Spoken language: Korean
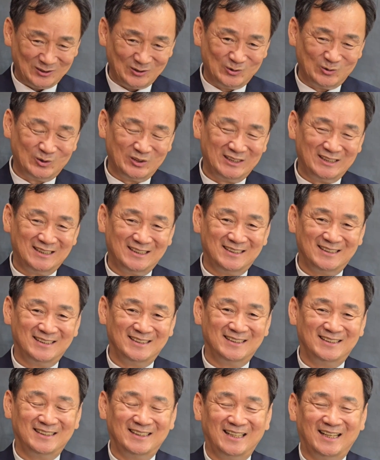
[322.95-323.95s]

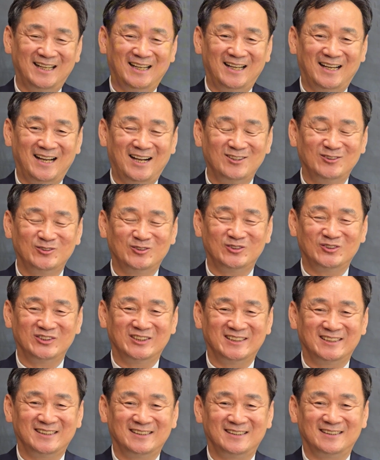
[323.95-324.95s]
우리
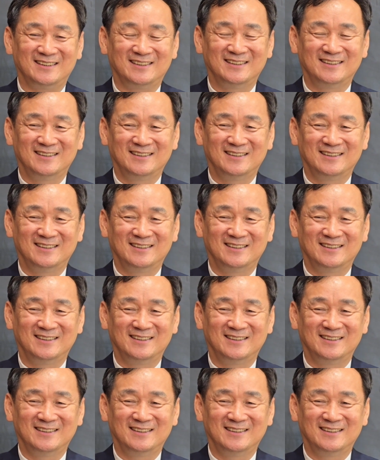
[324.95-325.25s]
한국이